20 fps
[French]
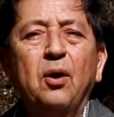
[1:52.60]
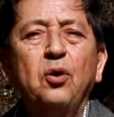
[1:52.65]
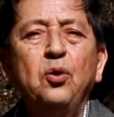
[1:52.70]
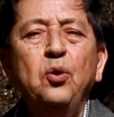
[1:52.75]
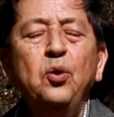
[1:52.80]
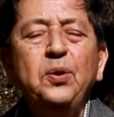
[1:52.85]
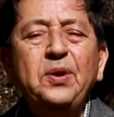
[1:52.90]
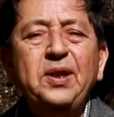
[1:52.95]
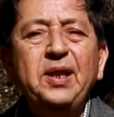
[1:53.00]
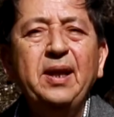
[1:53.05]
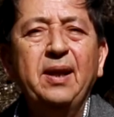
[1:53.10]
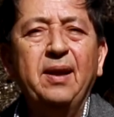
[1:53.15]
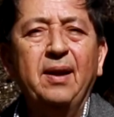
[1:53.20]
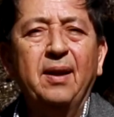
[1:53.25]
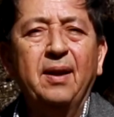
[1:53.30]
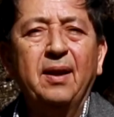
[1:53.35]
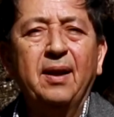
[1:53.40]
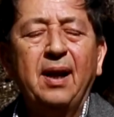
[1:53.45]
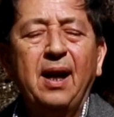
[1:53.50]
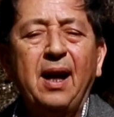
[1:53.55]

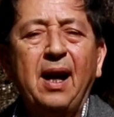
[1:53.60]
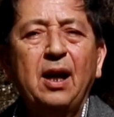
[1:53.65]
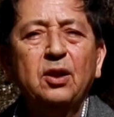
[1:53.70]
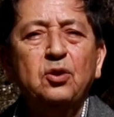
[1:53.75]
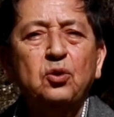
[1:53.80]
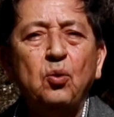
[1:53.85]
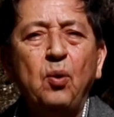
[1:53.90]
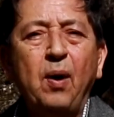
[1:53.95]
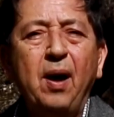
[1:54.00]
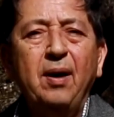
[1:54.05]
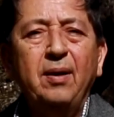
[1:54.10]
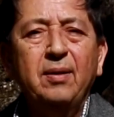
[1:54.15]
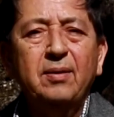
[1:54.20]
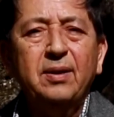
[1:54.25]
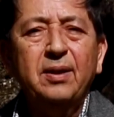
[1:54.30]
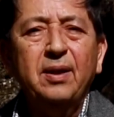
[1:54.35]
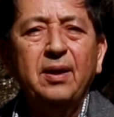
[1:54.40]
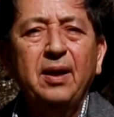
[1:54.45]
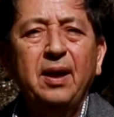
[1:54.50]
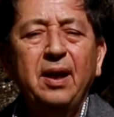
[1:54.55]
utile à soi
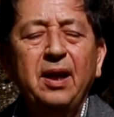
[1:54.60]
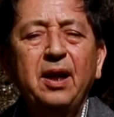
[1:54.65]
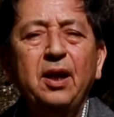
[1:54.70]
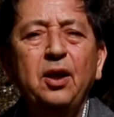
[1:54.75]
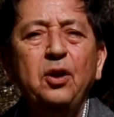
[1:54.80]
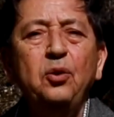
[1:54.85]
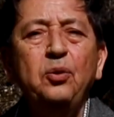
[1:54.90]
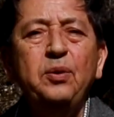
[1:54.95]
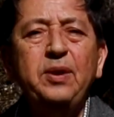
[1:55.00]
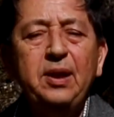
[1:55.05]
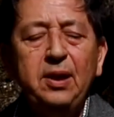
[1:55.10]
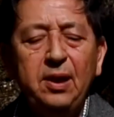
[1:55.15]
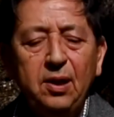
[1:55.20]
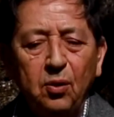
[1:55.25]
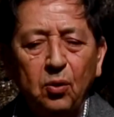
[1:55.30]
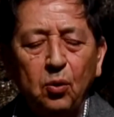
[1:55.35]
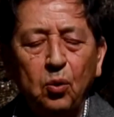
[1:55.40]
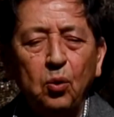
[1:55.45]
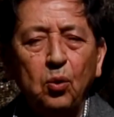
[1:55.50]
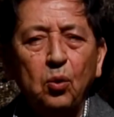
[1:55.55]
et utile
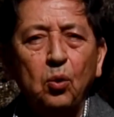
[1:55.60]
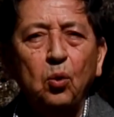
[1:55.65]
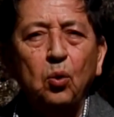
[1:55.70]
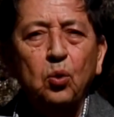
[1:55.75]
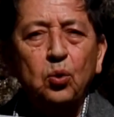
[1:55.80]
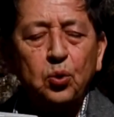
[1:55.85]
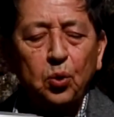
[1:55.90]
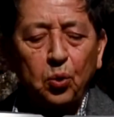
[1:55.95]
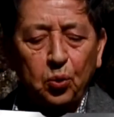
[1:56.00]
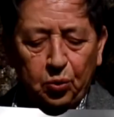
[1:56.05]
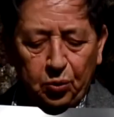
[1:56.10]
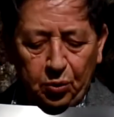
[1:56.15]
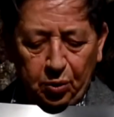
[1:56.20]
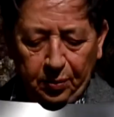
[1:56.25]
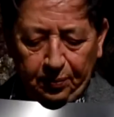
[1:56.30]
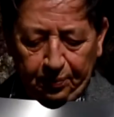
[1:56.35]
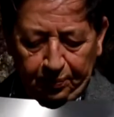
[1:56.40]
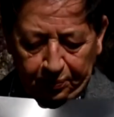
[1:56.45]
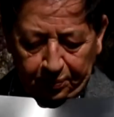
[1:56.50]
aux autres.